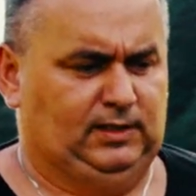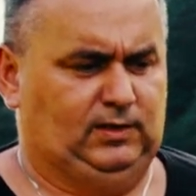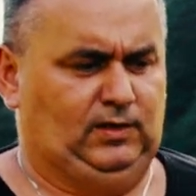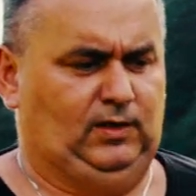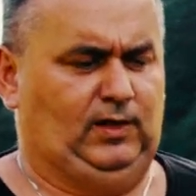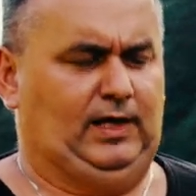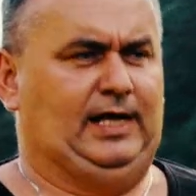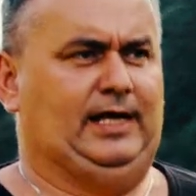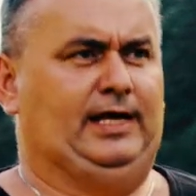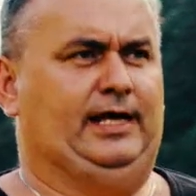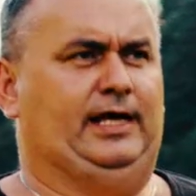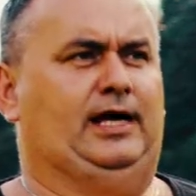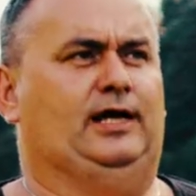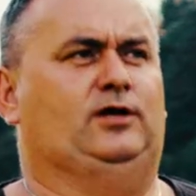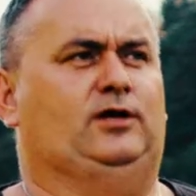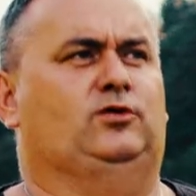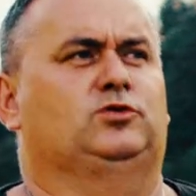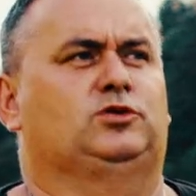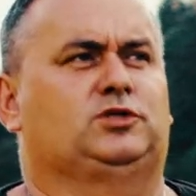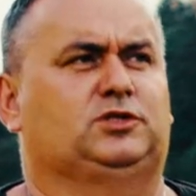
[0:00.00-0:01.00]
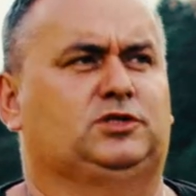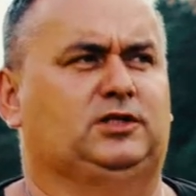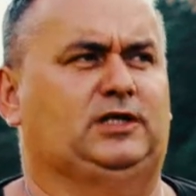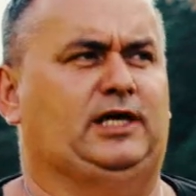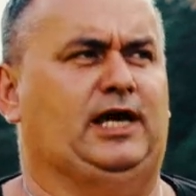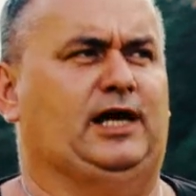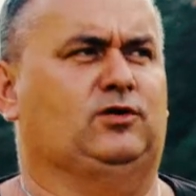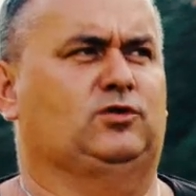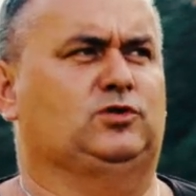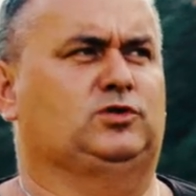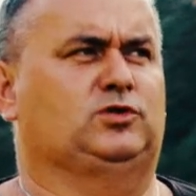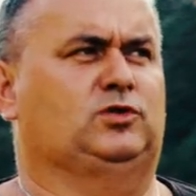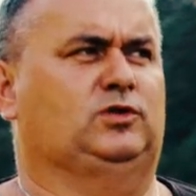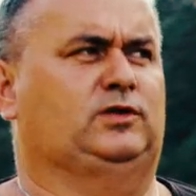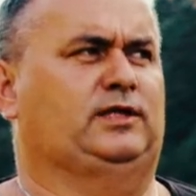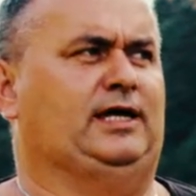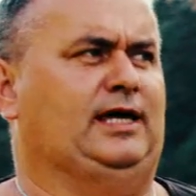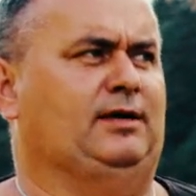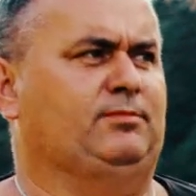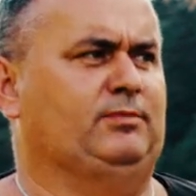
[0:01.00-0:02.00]
No ale jakoś, jakoś to
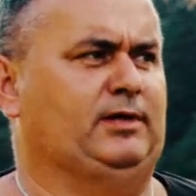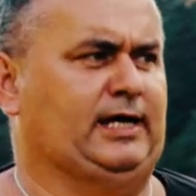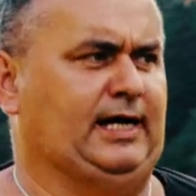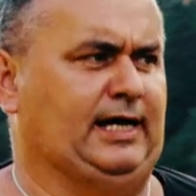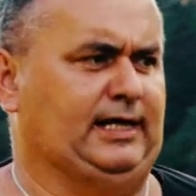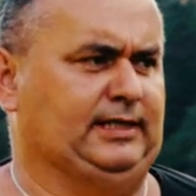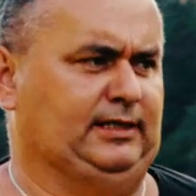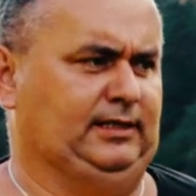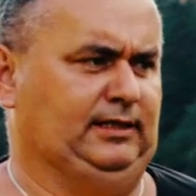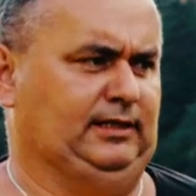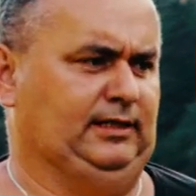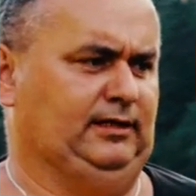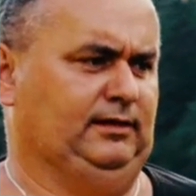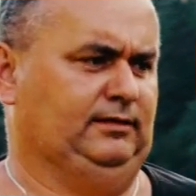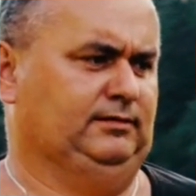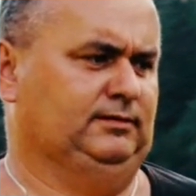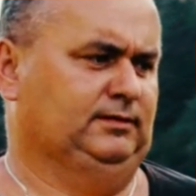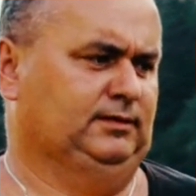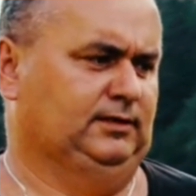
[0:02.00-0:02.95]
dajemy rady, nie?